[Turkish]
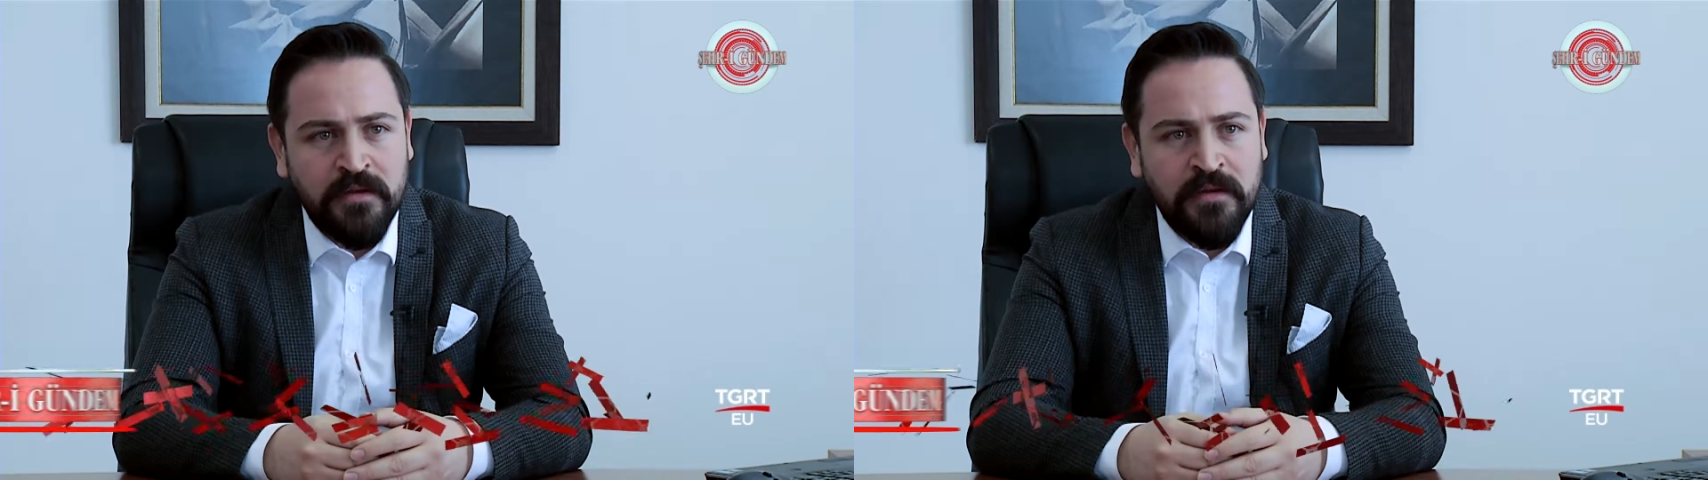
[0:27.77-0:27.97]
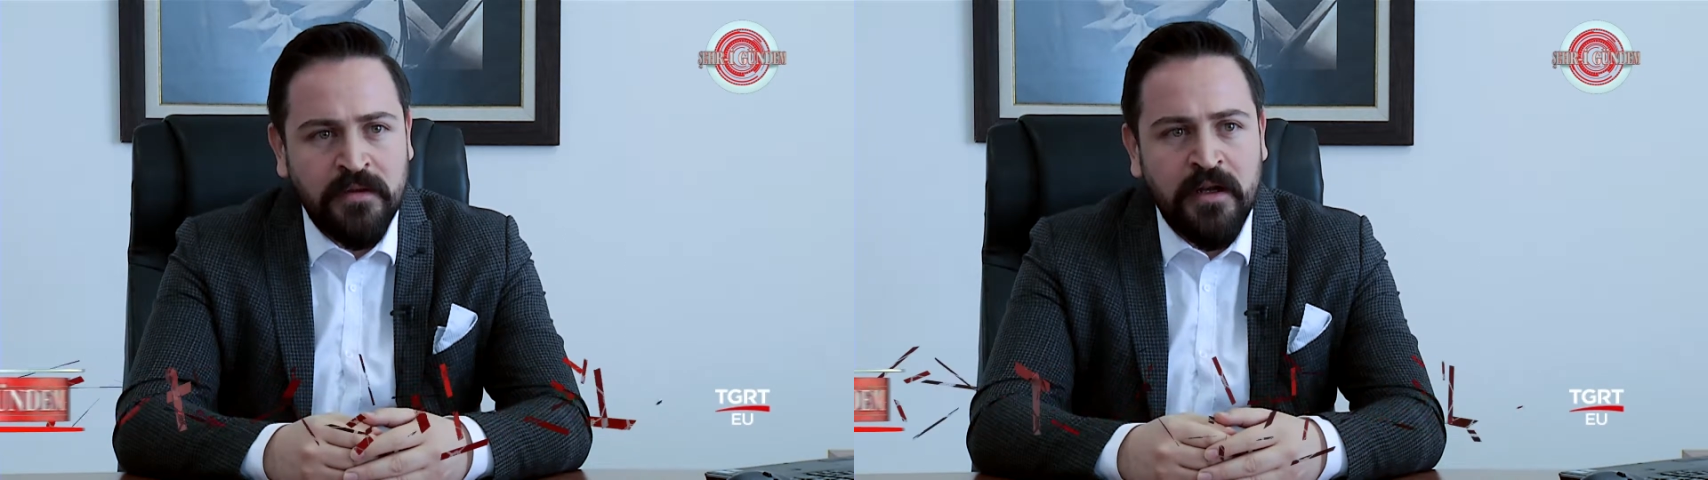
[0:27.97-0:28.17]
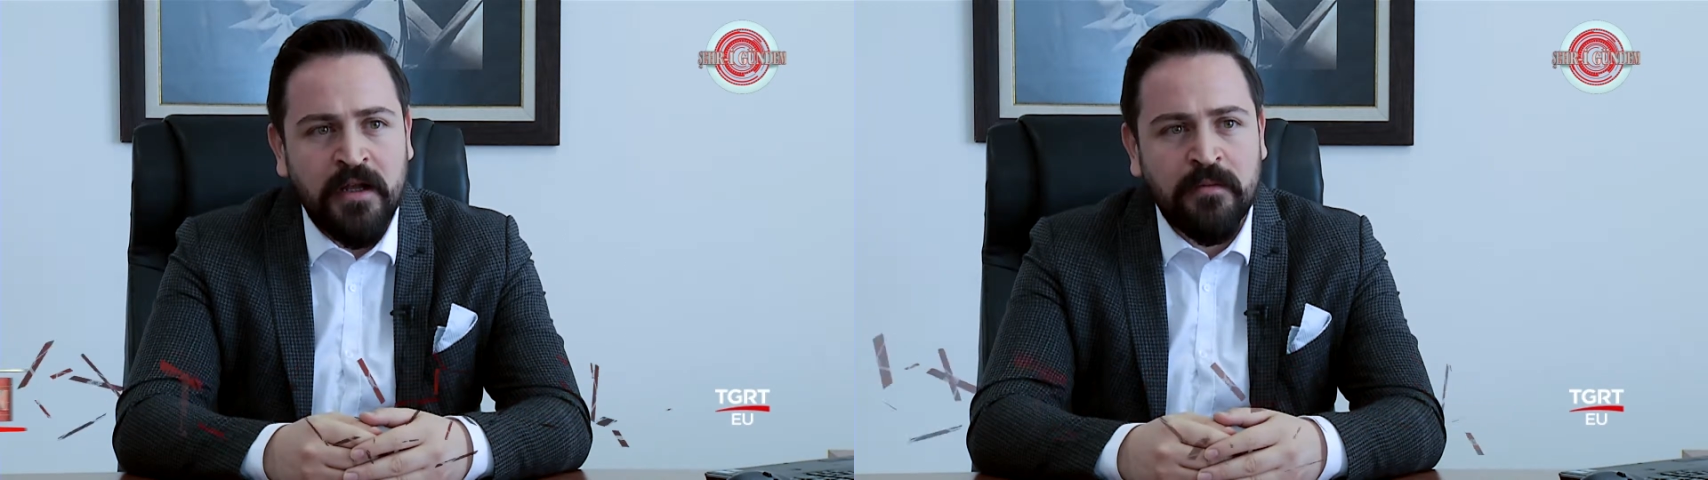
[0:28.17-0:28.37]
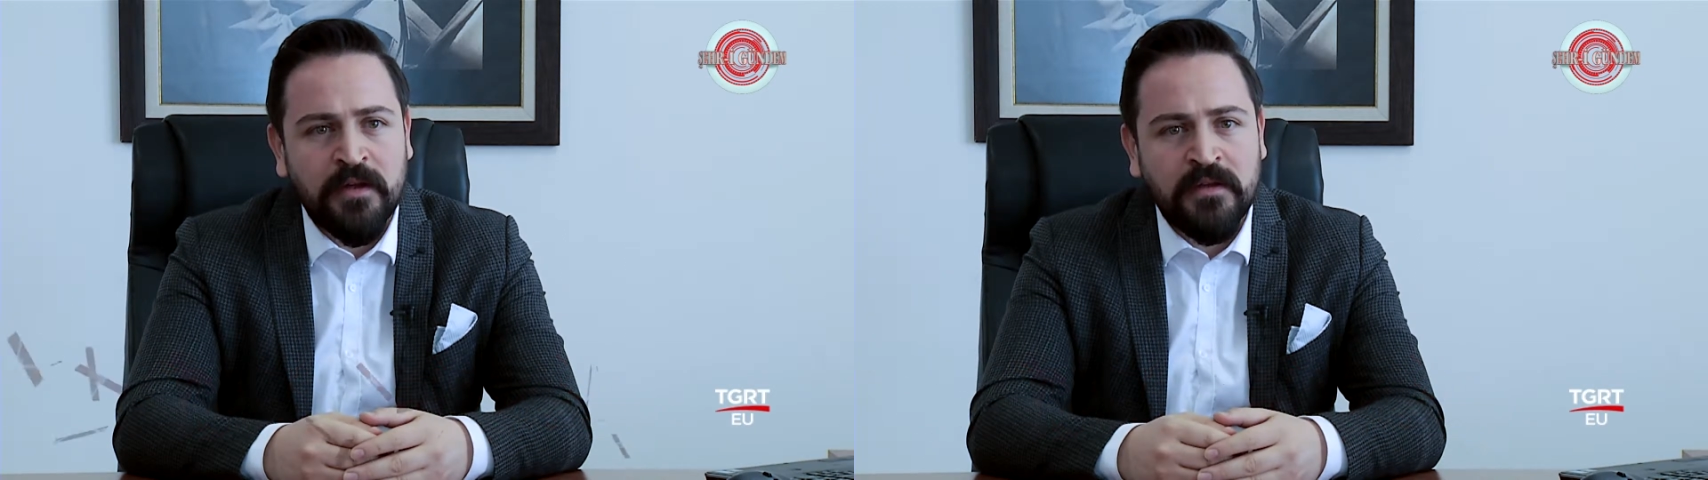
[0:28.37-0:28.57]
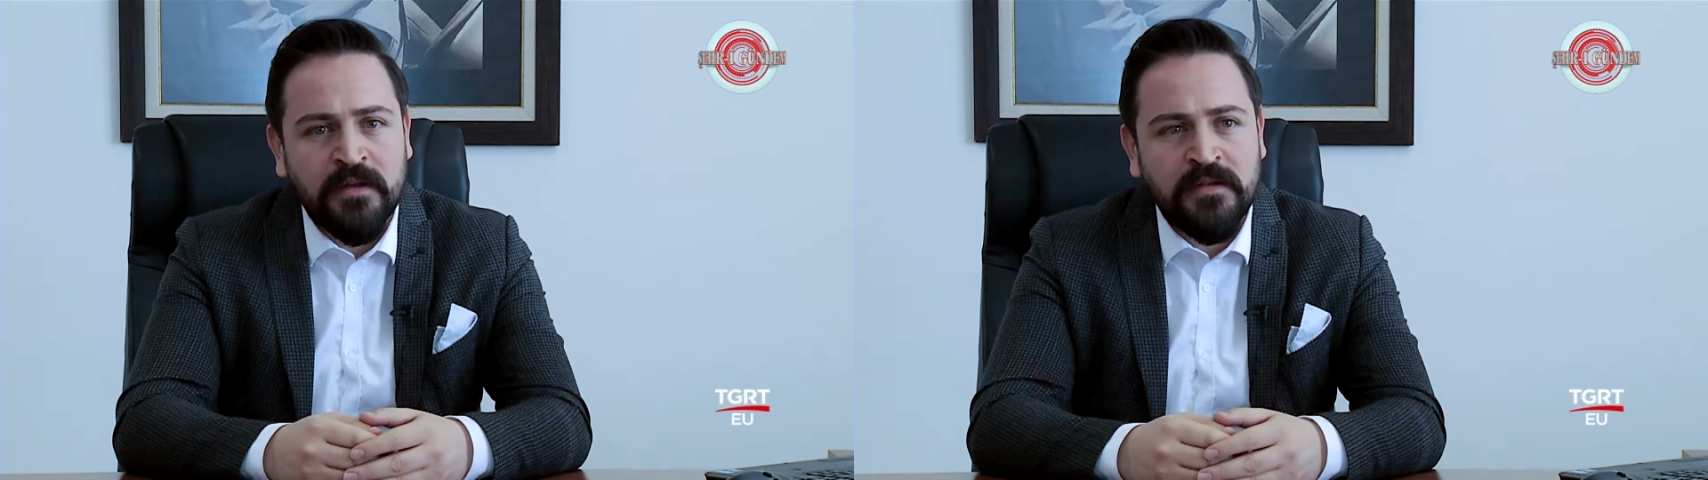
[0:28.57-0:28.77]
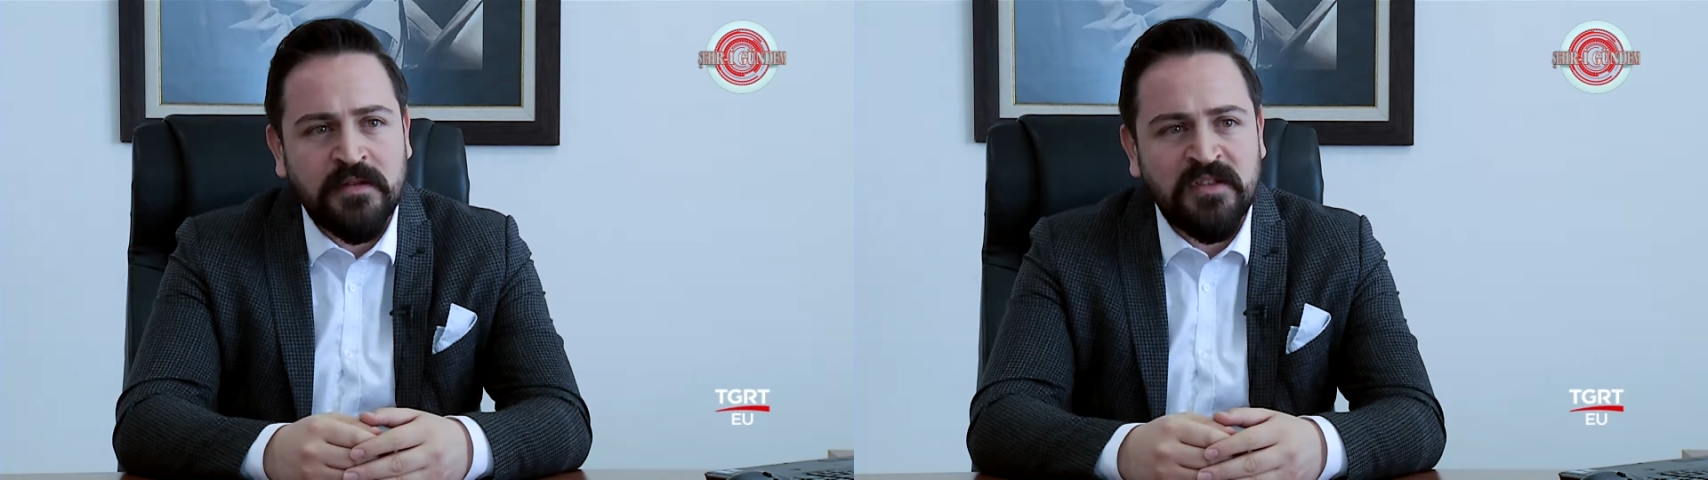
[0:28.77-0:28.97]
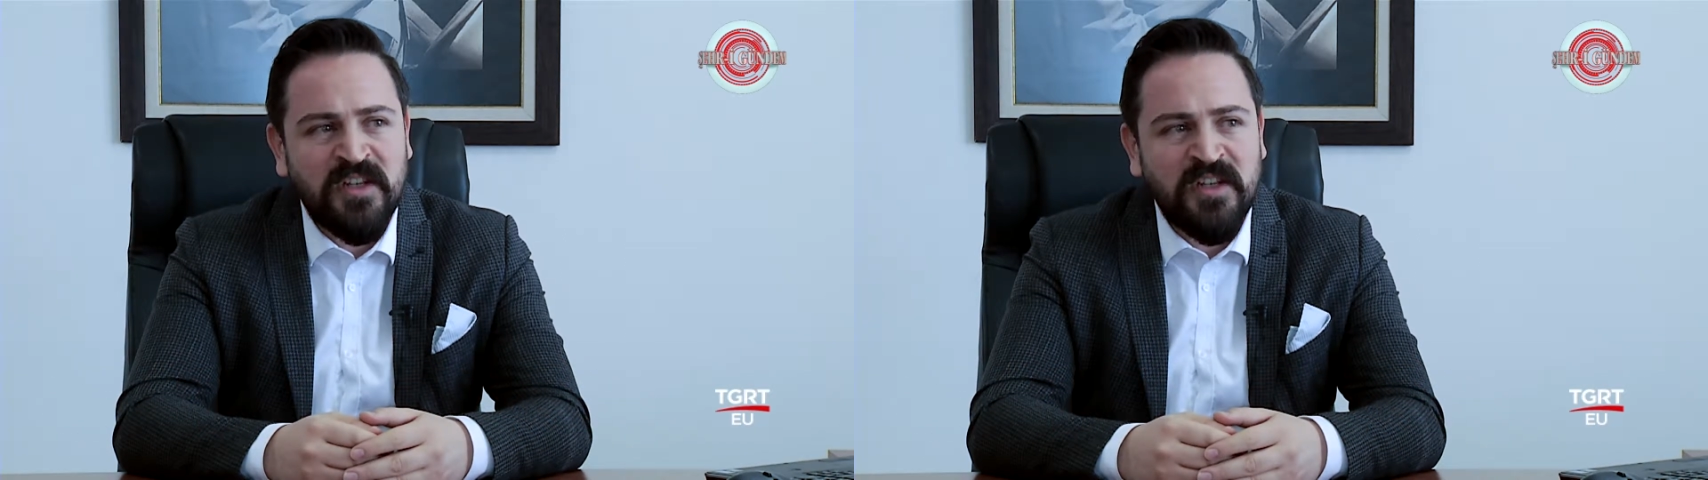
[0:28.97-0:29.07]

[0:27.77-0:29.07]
e, yer almaktayız.